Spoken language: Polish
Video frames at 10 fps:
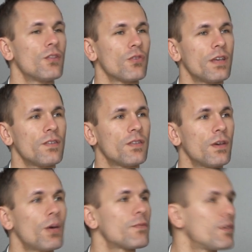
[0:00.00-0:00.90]
to jest
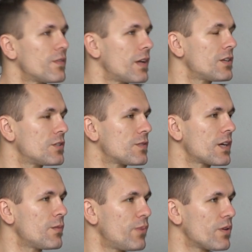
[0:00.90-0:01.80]
je łatwiej znaleźć niż w
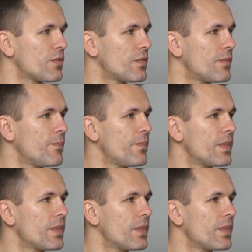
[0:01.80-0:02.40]
takiej Polsce.